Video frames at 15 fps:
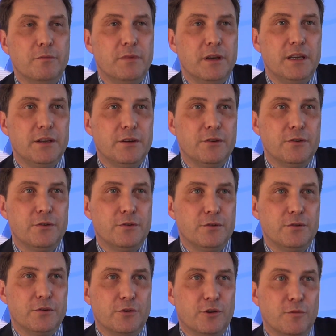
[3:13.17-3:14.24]
Mais
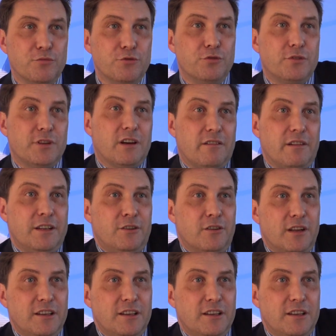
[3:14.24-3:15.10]
euh, comme je travaille dans